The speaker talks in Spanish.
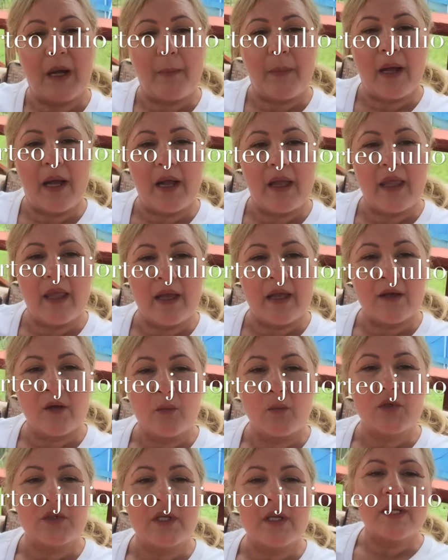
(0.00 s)
papaya,
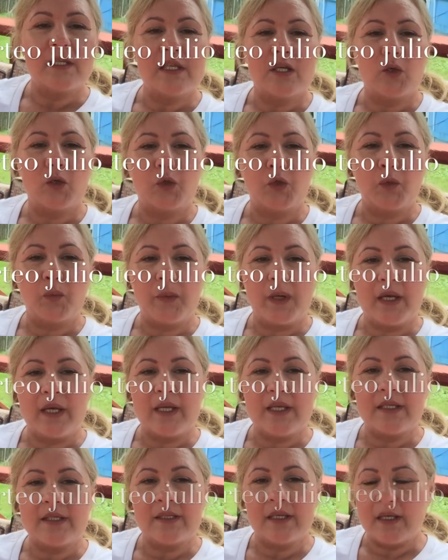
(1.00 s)
como se dice en otros
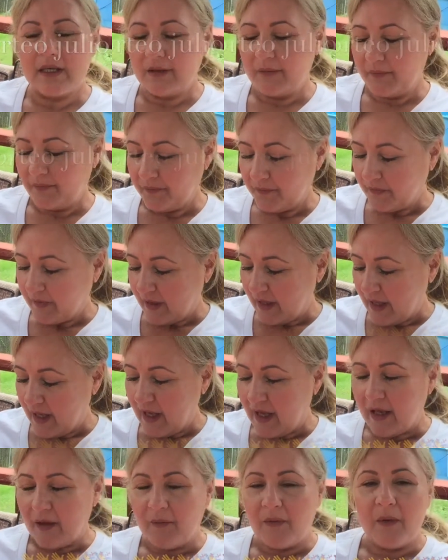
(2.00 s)
países.
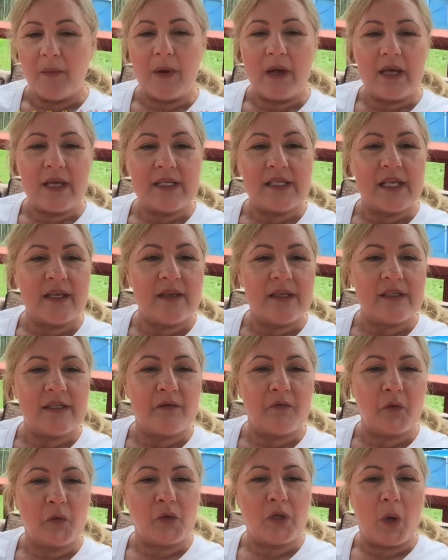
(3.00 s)
En mi país se
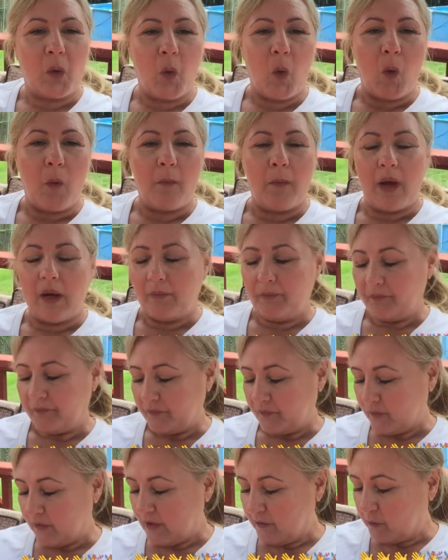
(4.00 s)
dice fruta bomba.
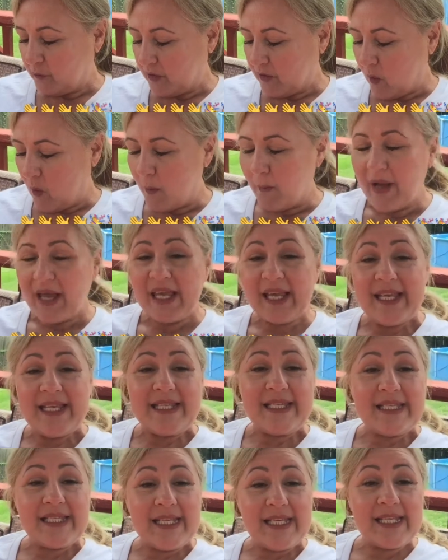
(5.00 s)
Una fruta bomba
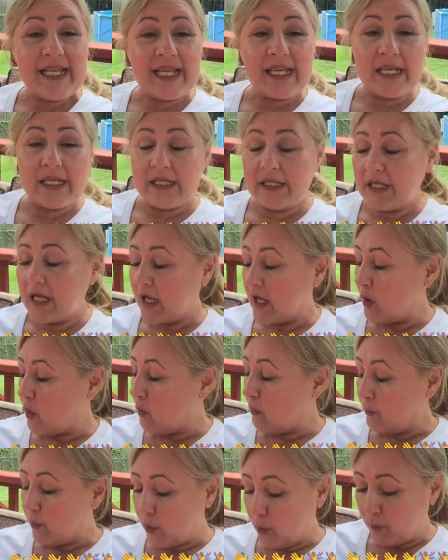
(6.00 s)
exquisita, exquisita que
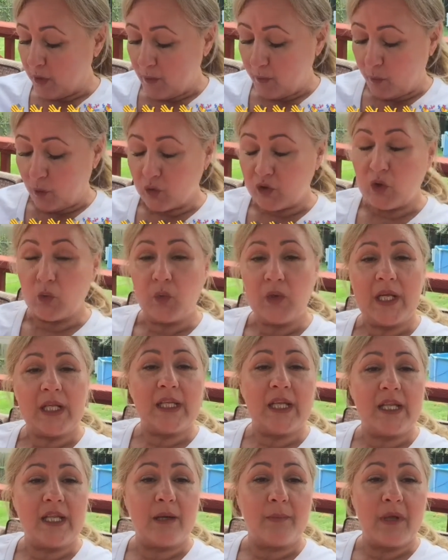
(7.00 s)
compró mi esposo en una
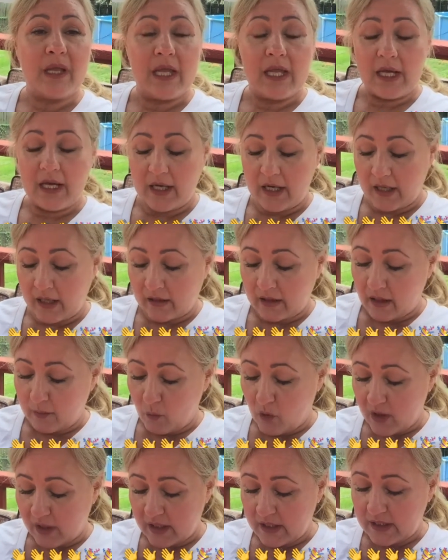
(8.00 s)
tienda mexicana que
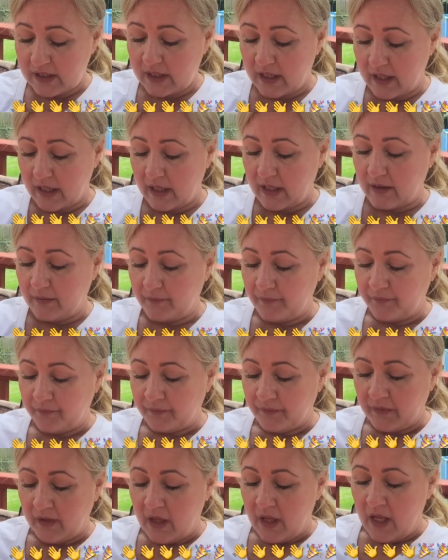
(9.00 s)
tenemos aquí cerca.
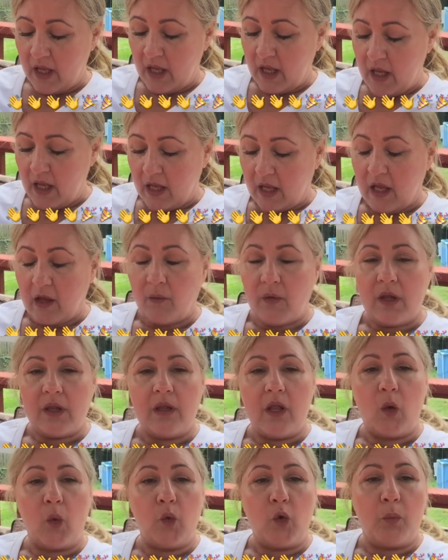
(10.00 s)
Que
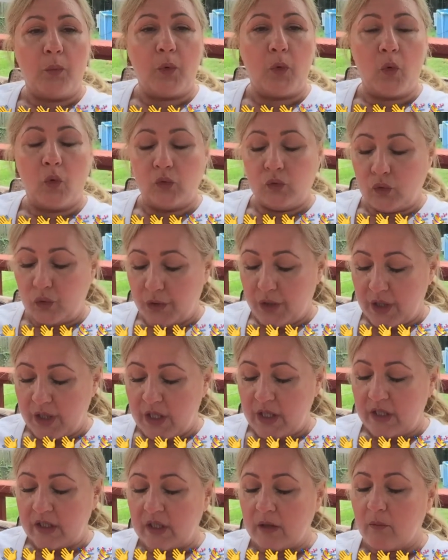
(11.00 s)
venden unos productos
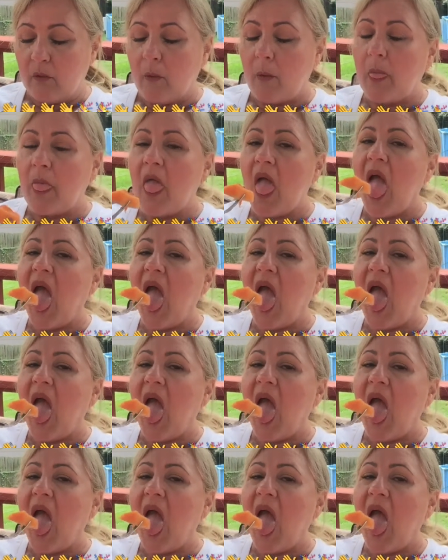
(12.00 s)
riquísimos.